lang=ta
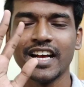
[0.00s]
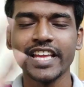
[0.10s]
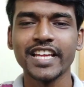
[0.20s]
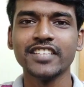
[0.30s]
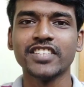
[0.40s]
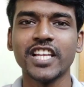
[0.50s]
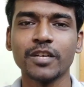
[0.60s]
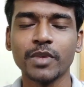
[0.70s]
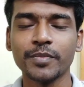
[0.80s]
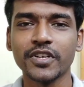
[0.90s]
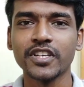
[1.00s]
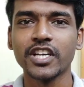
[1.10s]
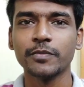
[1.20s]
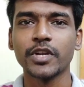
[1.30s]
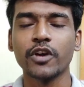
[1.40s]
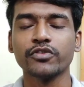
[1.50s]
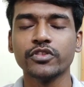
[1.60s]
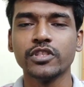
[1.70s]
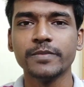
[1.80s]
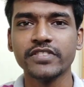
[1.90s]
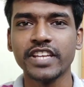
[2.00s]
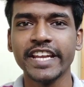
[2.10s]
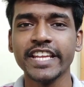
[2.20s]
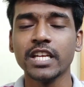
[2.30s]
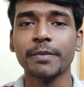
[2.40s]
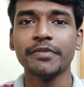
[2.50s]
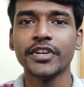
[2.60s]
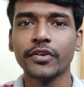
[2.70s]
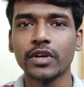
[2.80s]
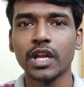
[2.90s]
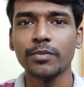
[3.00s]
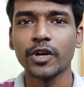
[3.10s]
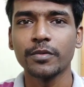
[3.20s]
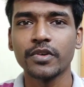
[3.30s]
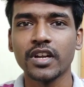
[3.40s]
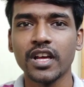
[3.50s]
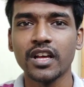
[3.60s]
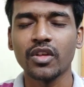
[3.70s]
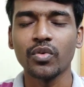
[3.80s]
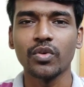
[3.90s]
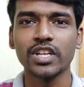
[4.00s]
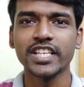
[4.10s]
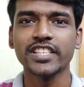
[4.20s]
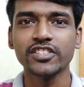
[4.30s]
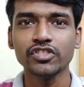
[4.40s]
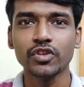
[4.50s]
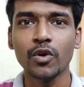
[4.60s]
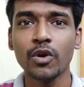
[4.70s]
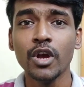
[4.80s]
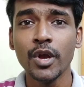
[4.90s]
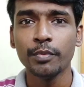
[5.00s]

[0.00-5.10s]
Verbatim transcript: ஹாய் காய்ஸ் எல்லாருக்குமே இப்போ வணக்கம் நான் உங்க சந்திர பேசுகிறேன் இன்றைக்கி நம்ம வீடியோ என்ன பார்க்க போகிறோம்னா உங்களுக்கே தெரிஞ்சிருக்கும்